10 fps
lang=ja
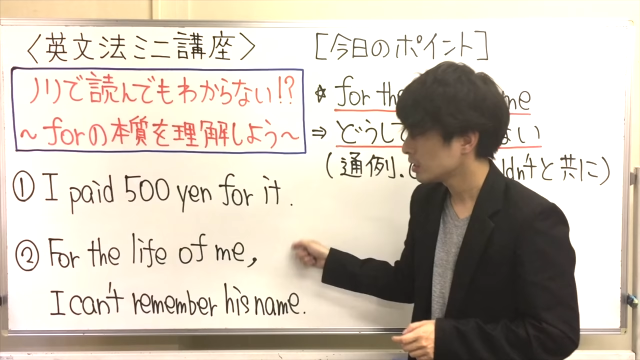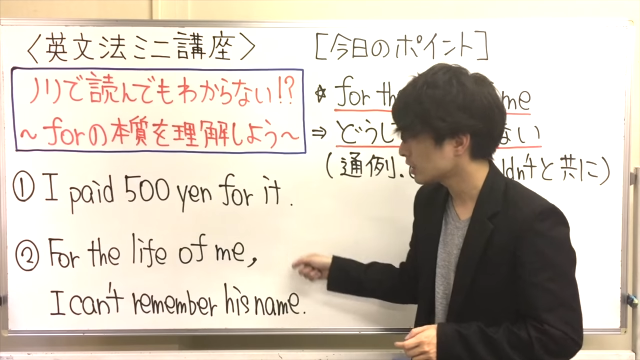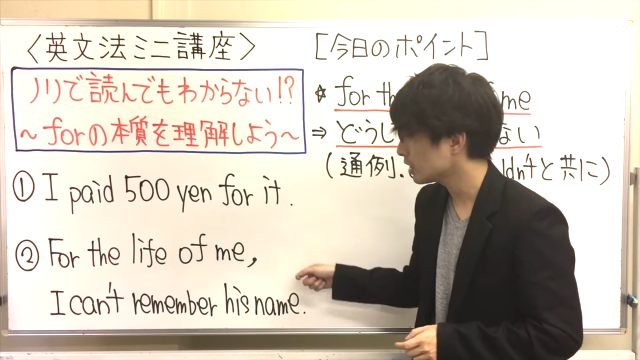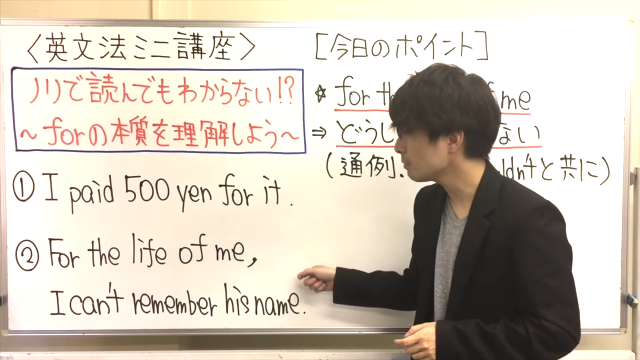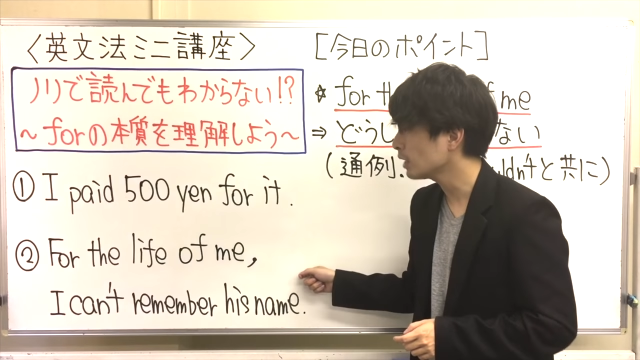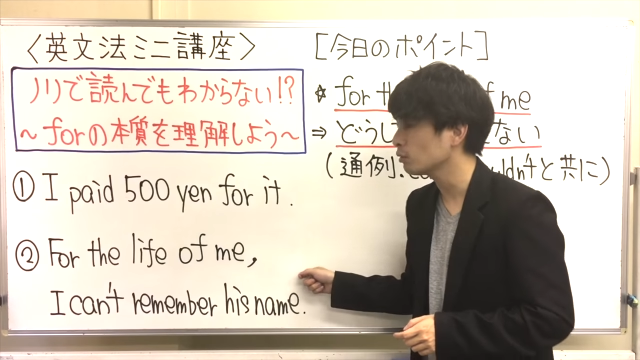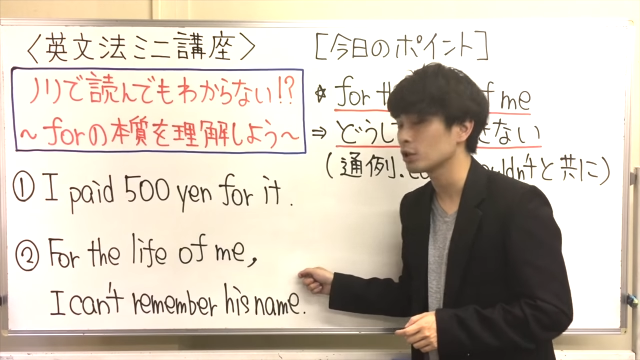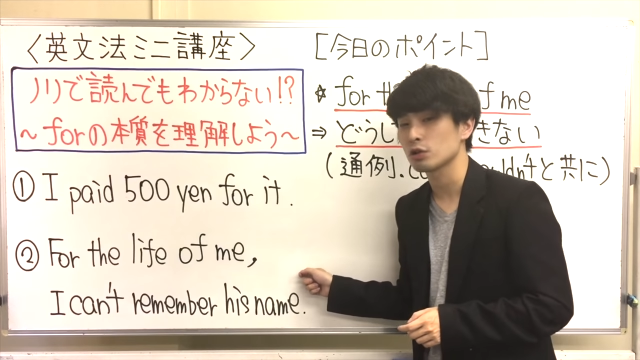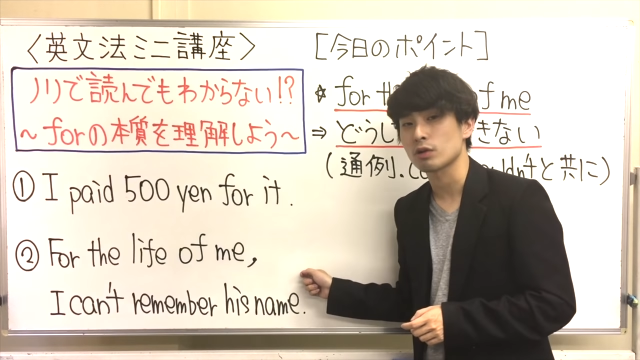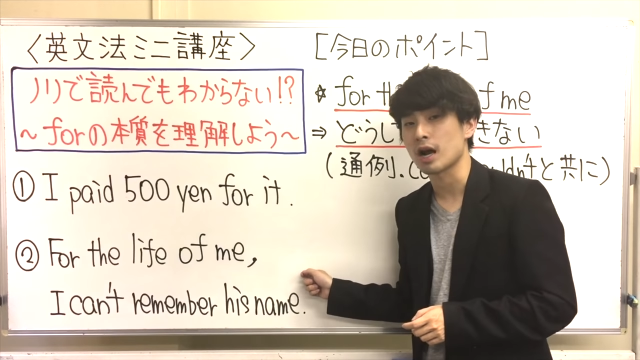じゃあ2番どう
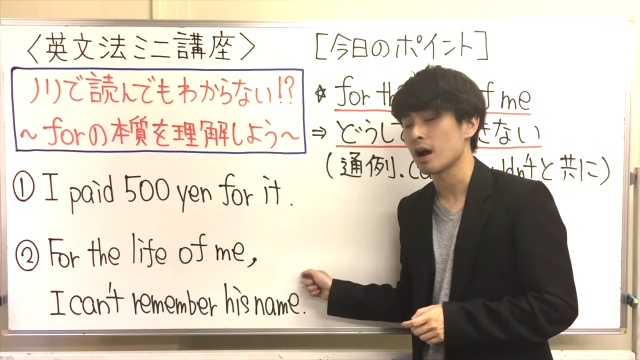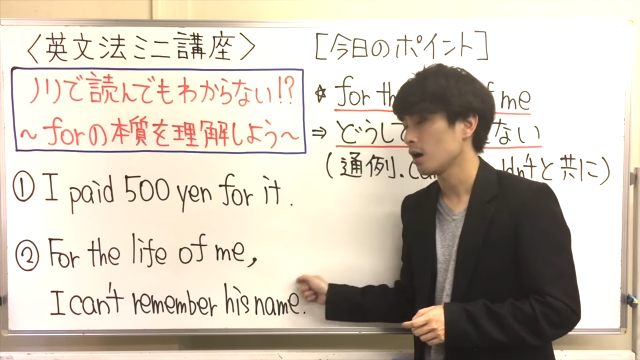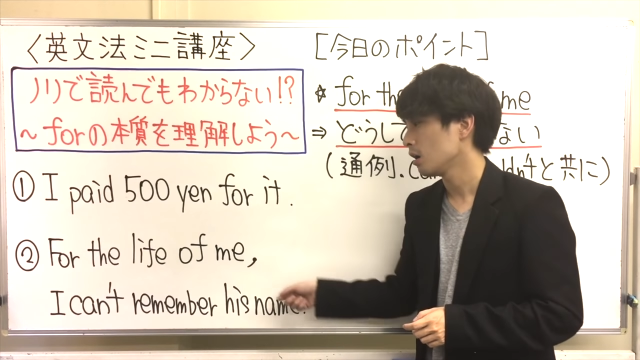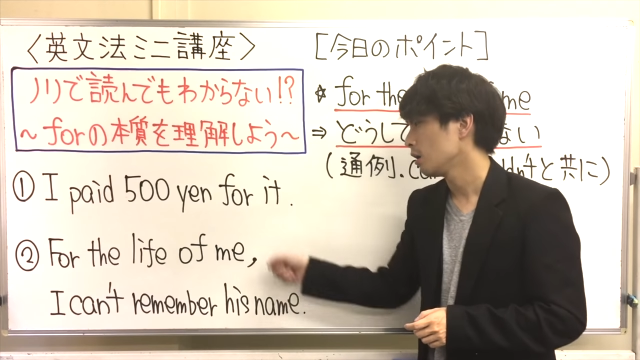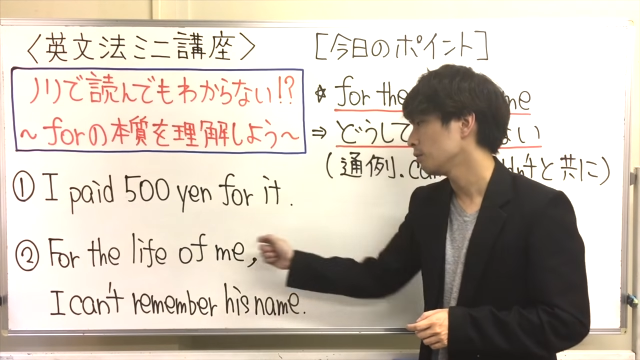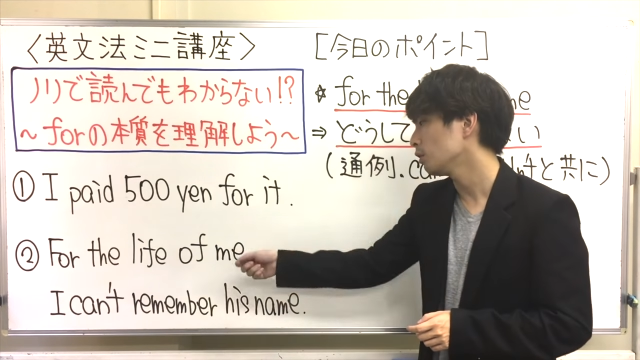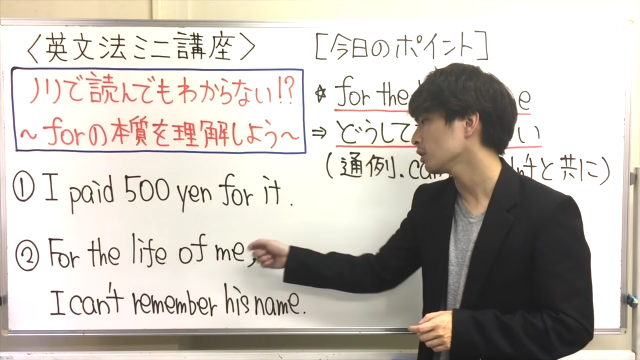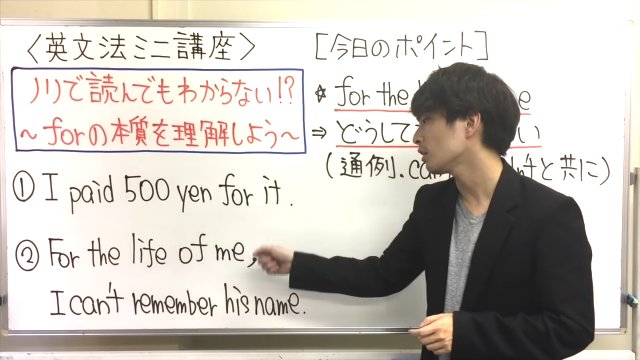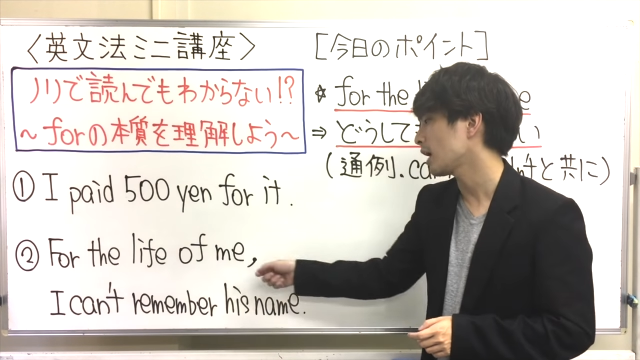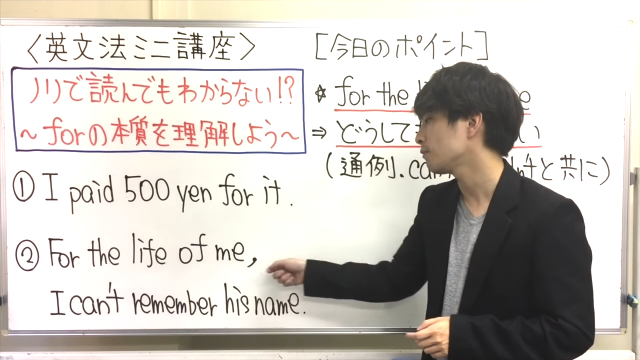でしょうか
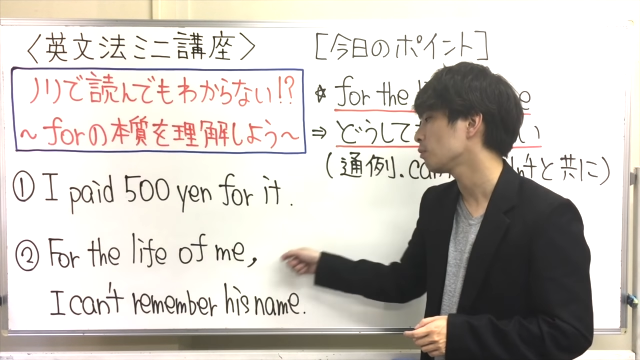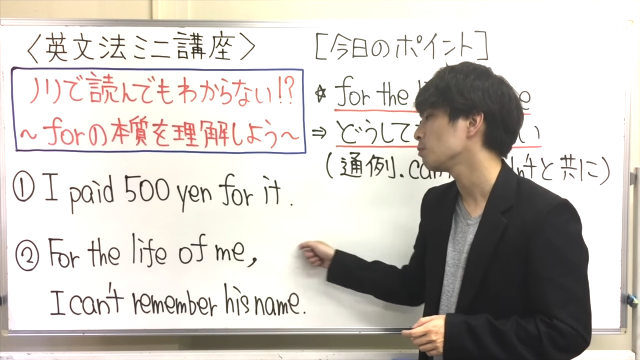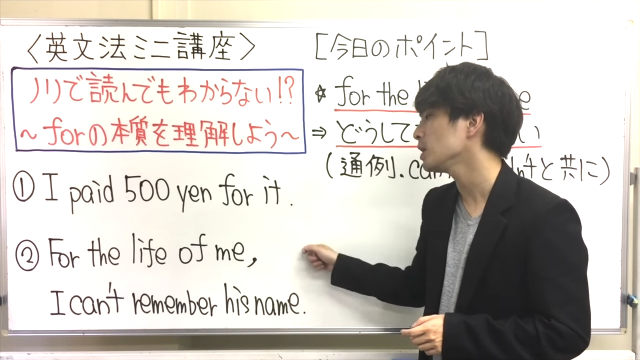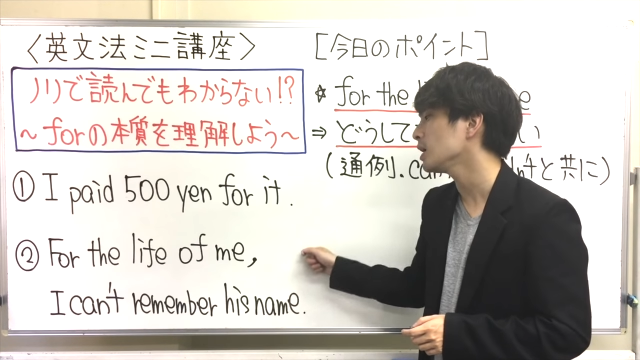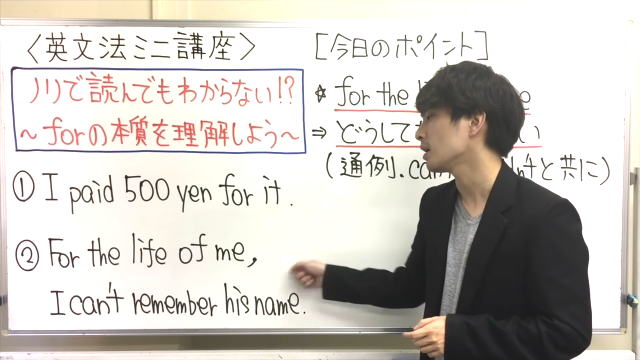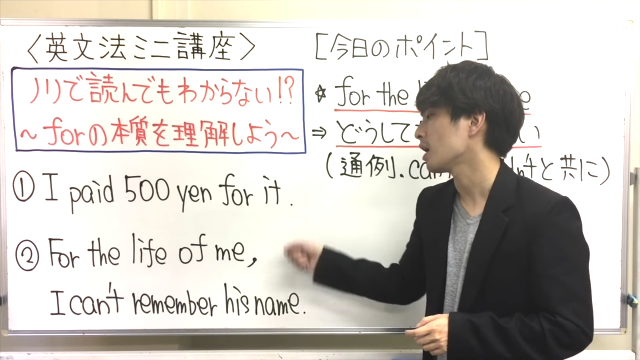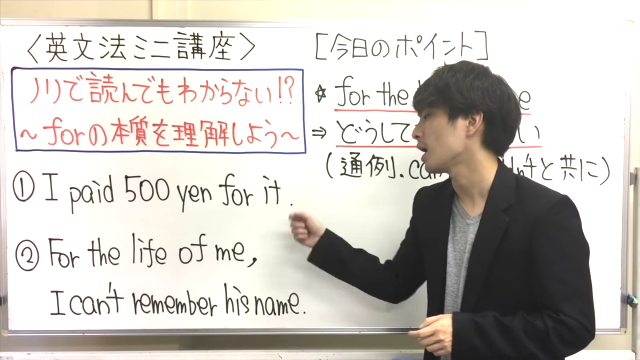?for the life of me,